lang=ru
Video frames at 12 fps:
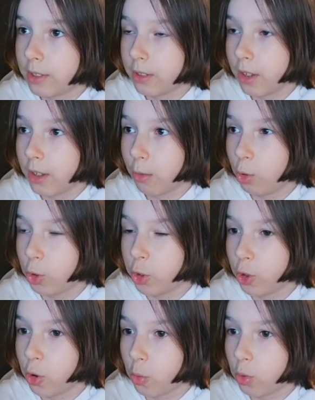Это
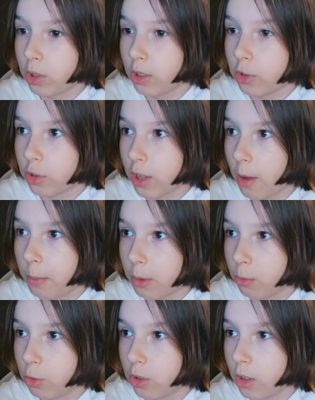очень круто, я считаю,
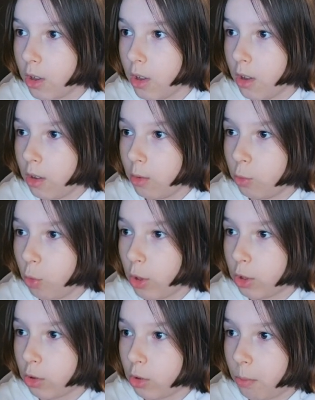потому что, ну,
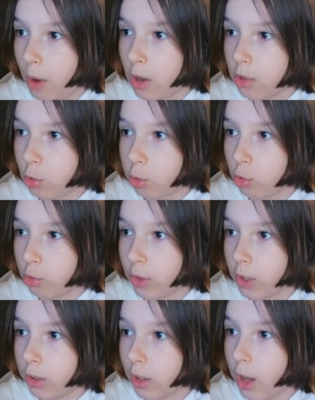этот баг
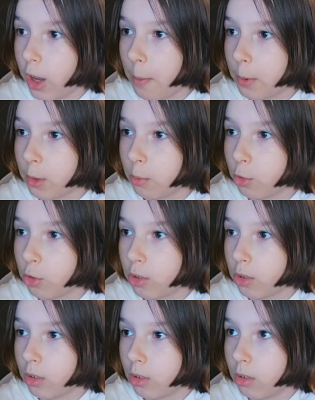заслуживает лайка, потому
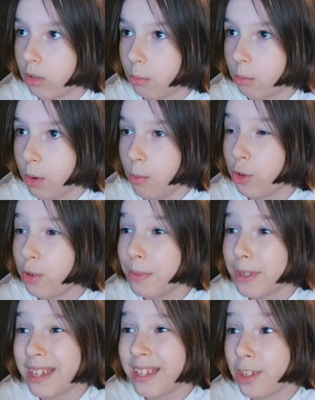что мы
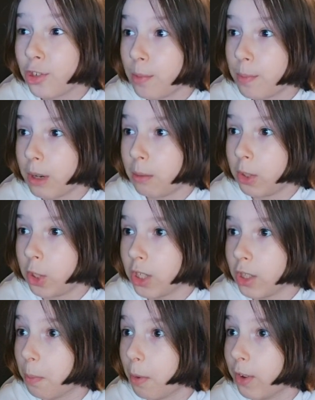можем бесконечно
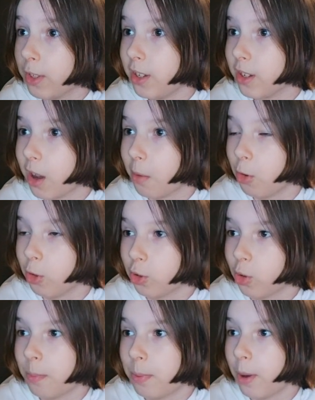перемещаться по воде. кому
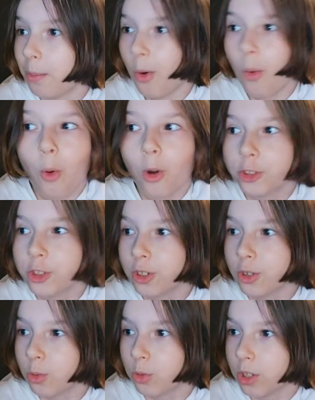это прям
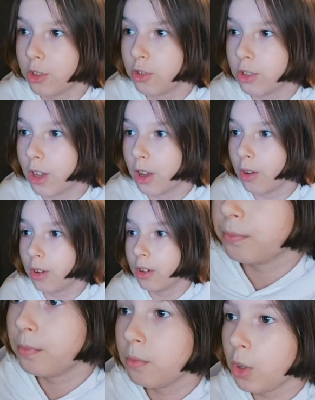очень круто, я считаю.
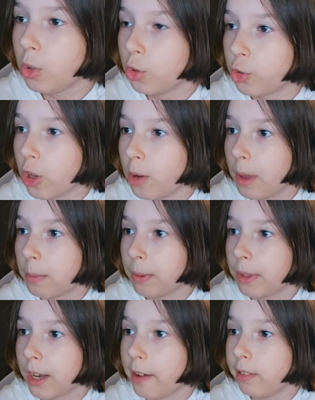Ну что, ребят,
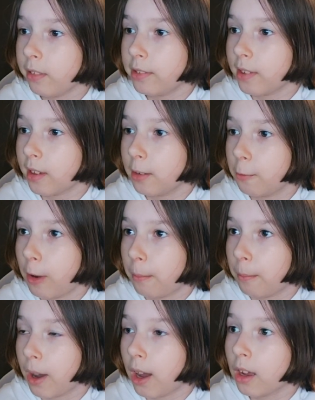понравился ли
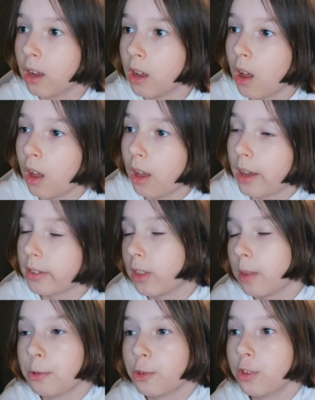вам баг?
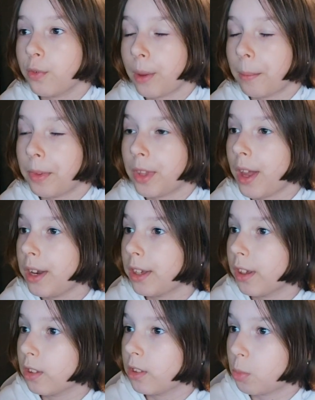Этот напишите в комментариях,
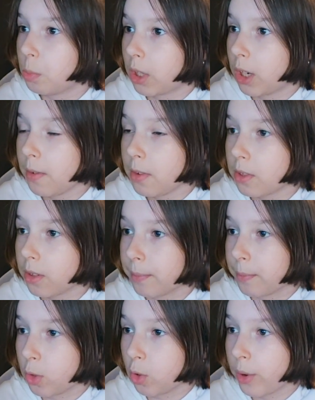я надеюсь, понравится.
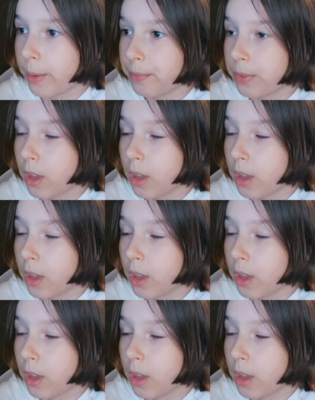Но,